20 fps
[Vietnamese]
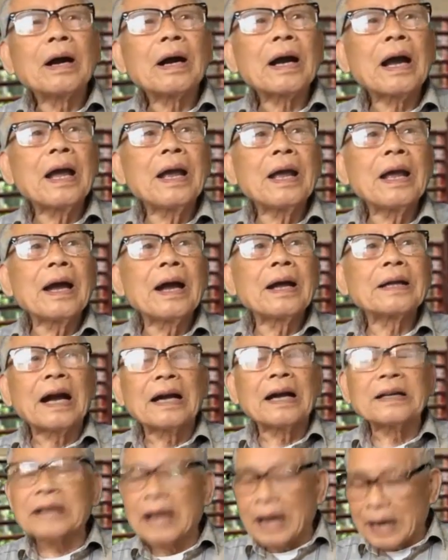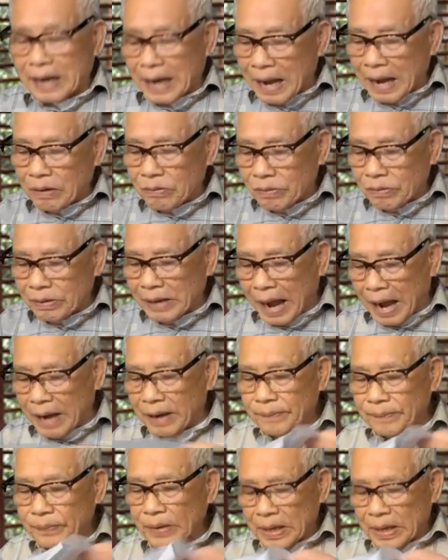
cái trang nhà khác có đăng.